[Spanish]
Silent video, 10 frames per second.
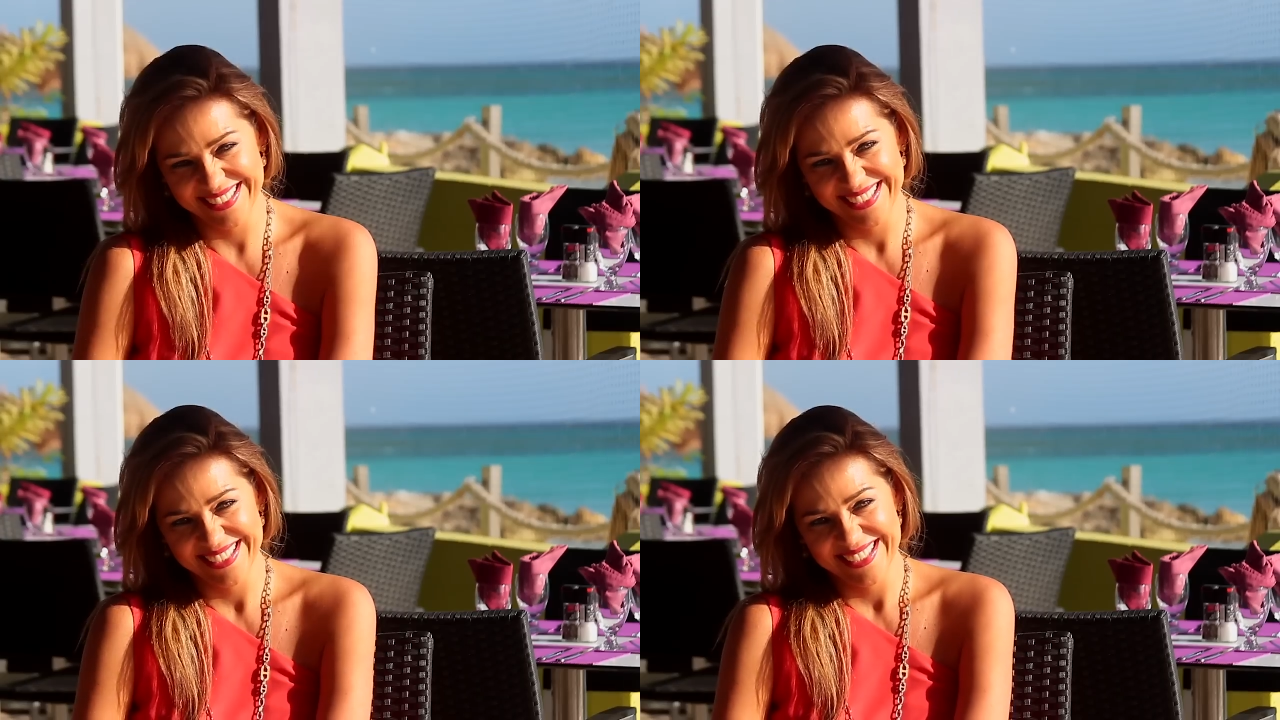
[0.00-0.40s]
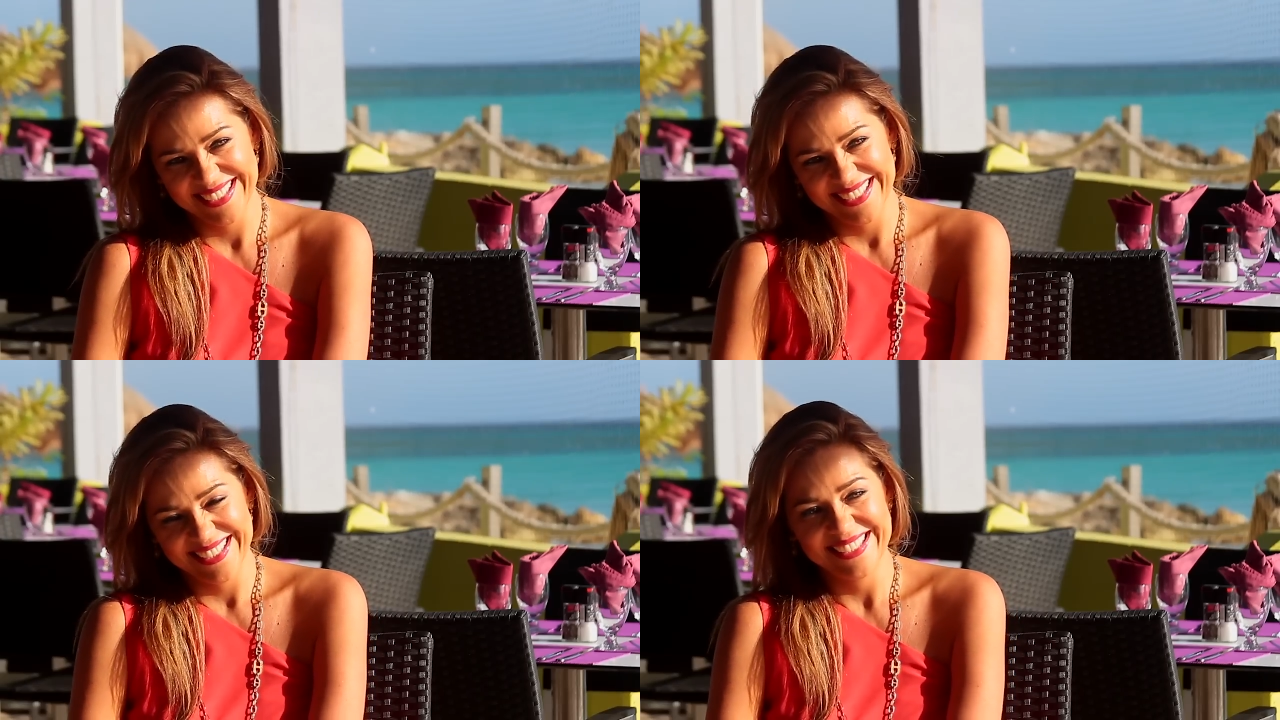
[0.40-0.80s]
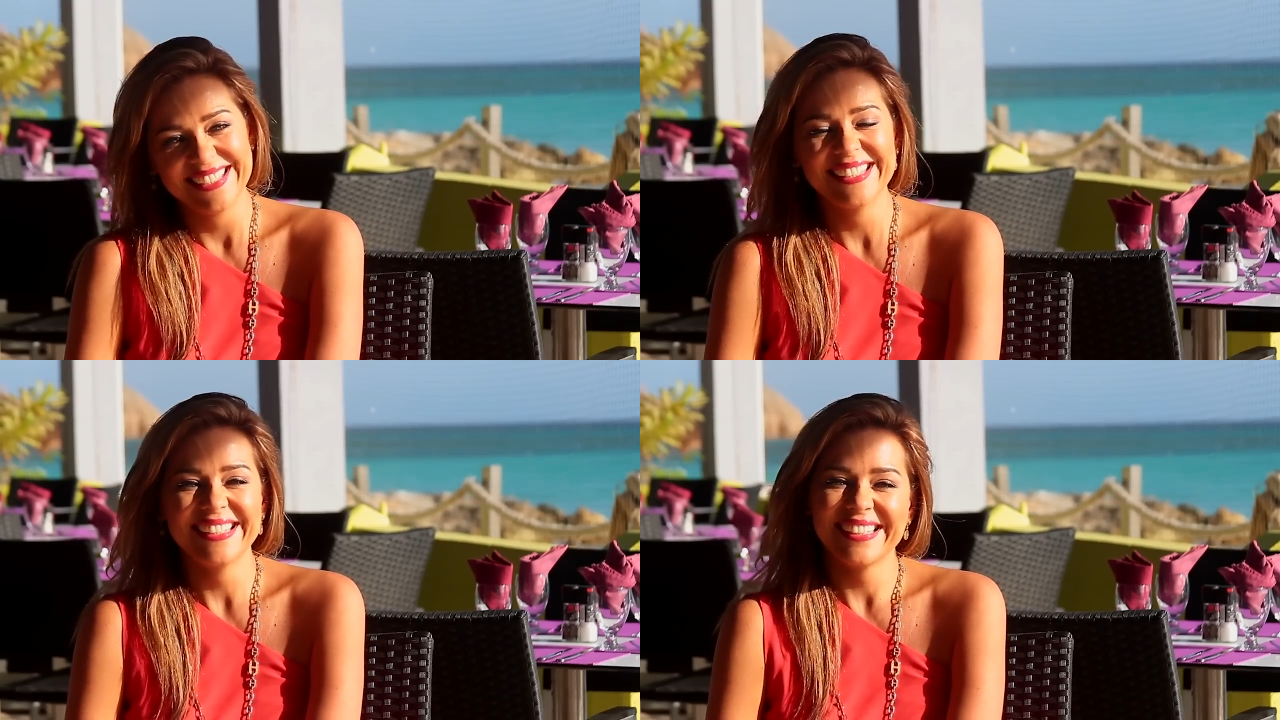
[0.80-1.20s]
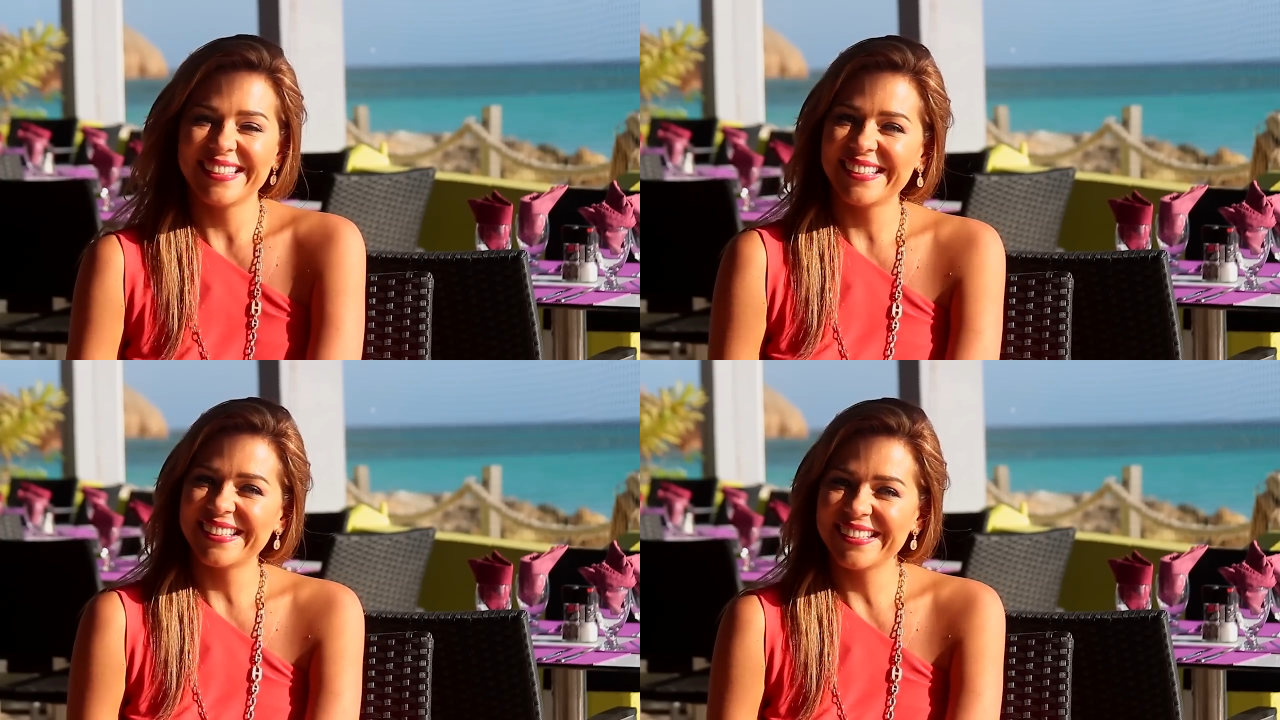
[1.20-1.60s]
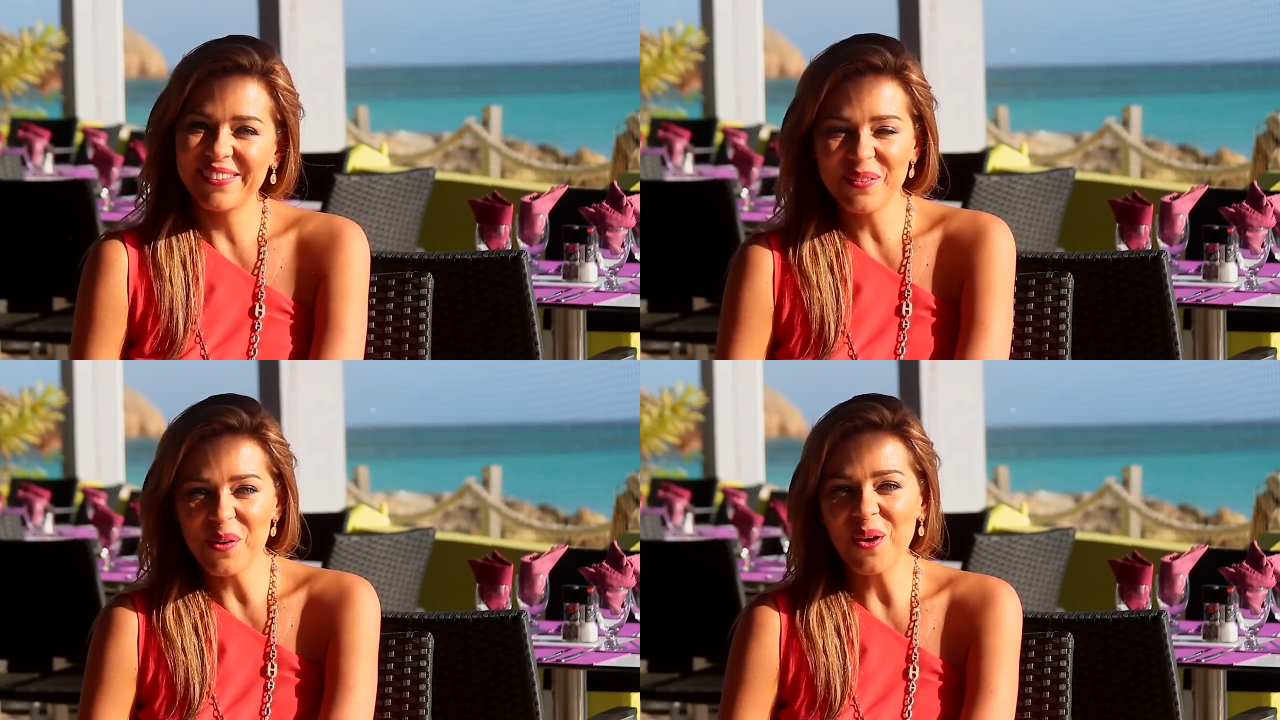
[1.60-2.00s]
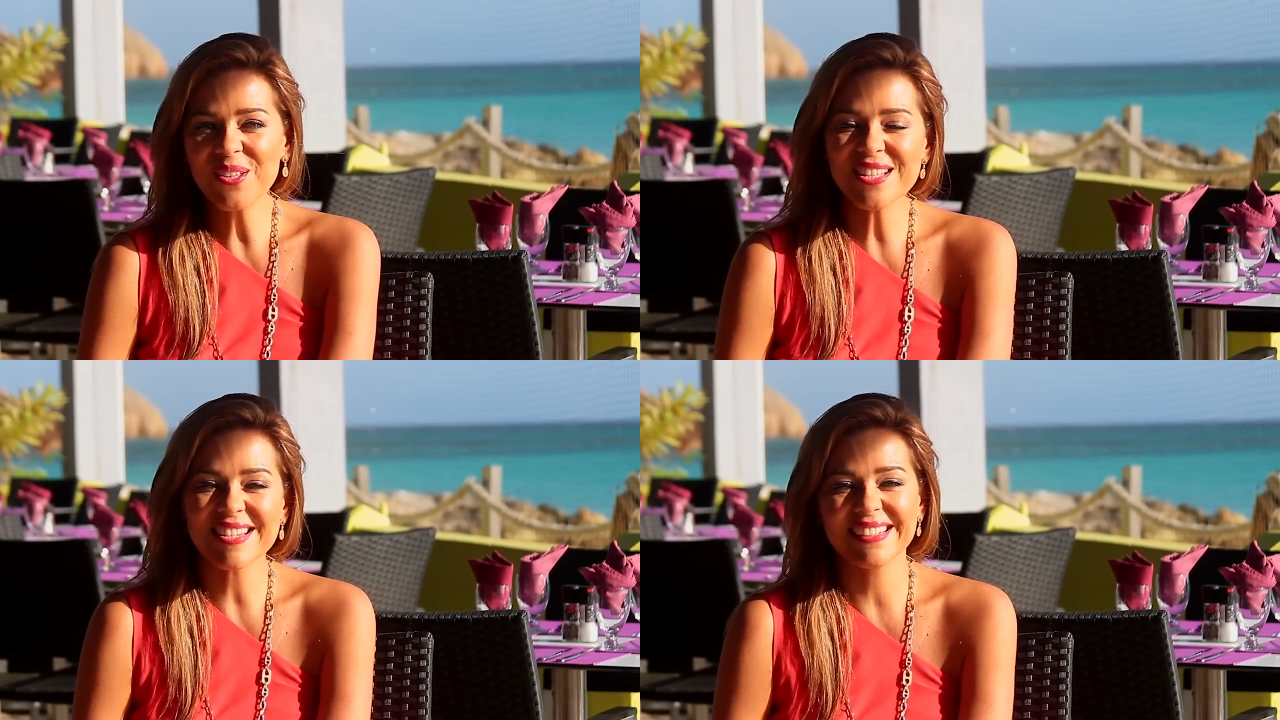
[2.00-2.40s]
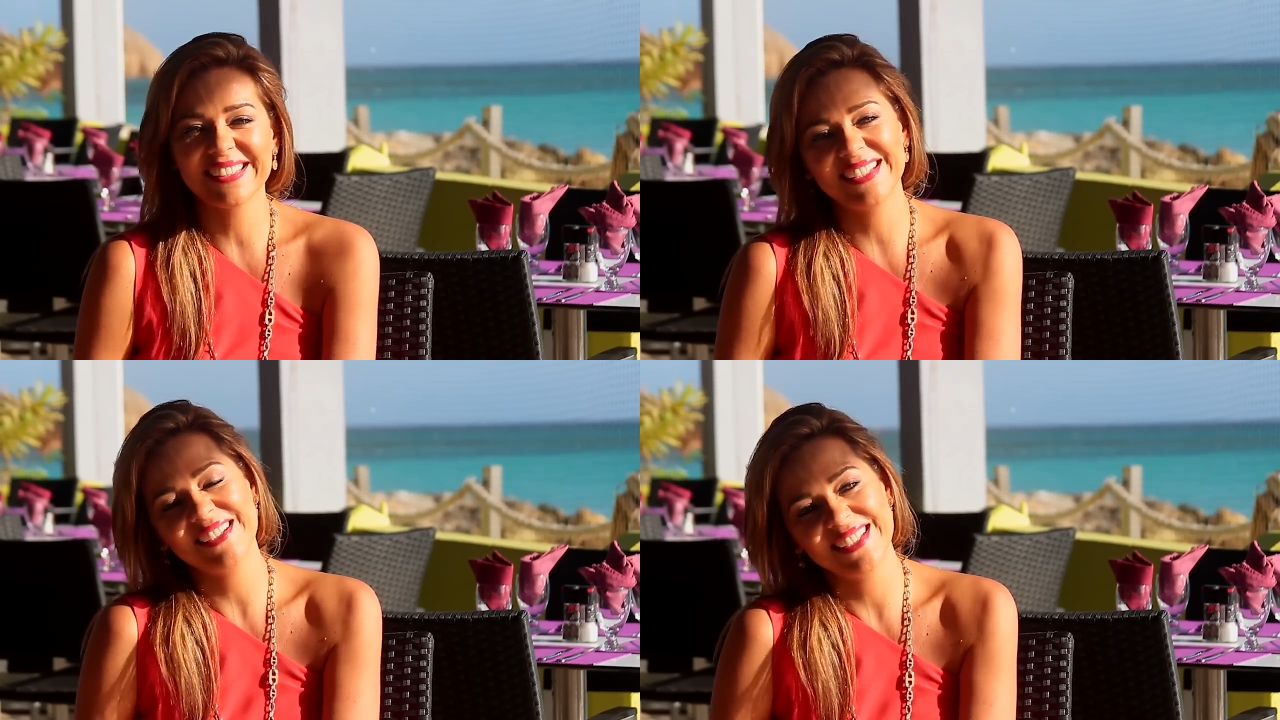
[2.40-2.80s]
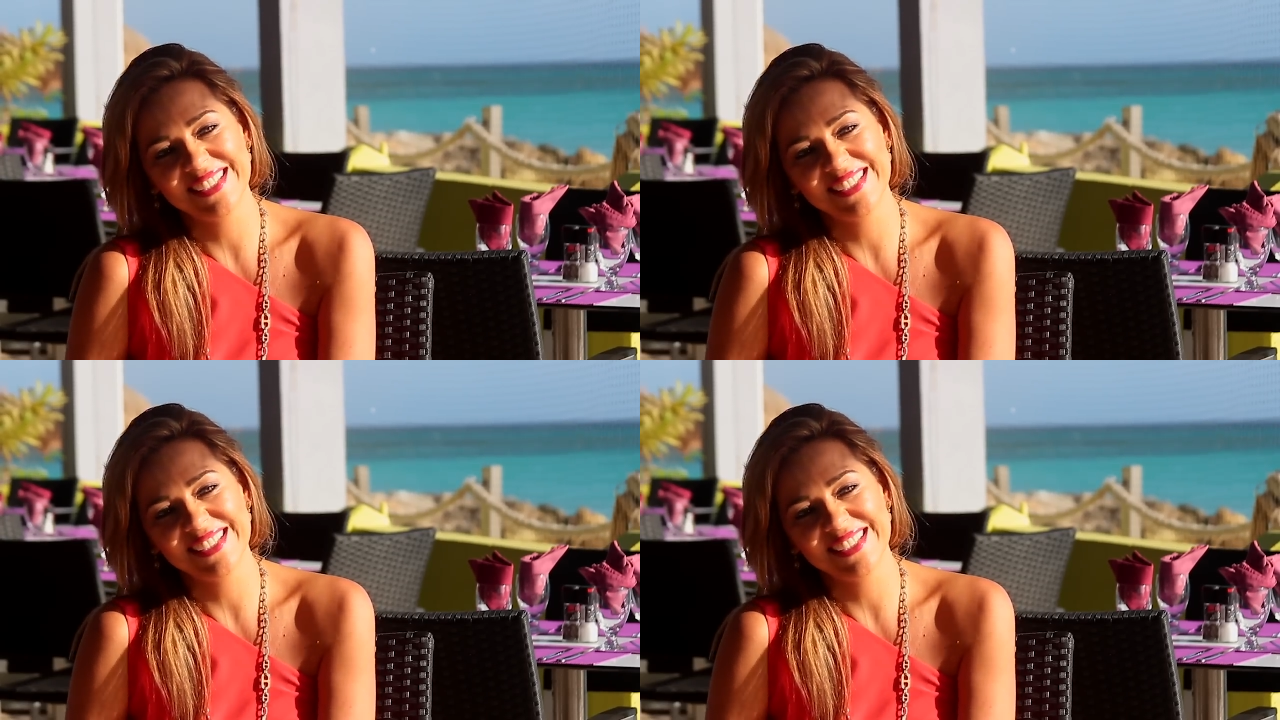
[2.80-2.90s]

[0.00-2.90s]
jaya bonchi, mira pa' bolabonchi cubo gosta bonchi. Pa'